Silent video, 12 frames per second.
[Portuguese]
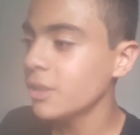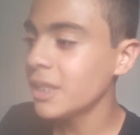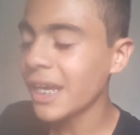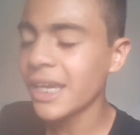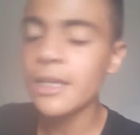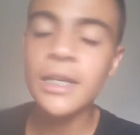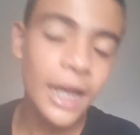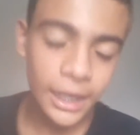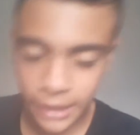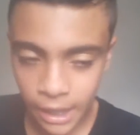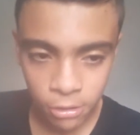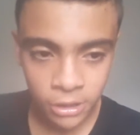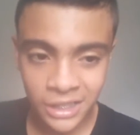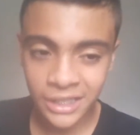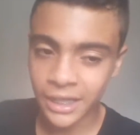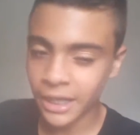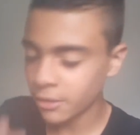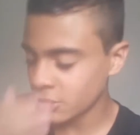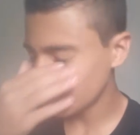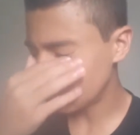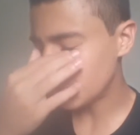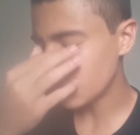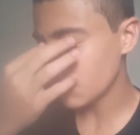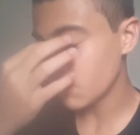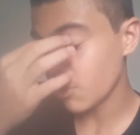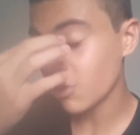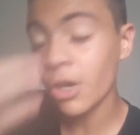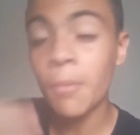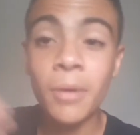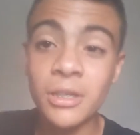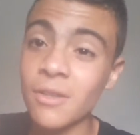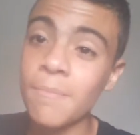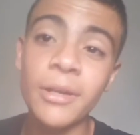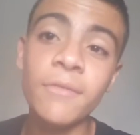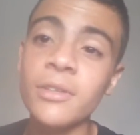E aquele canal, galera, tipo, o que eu posso falar pra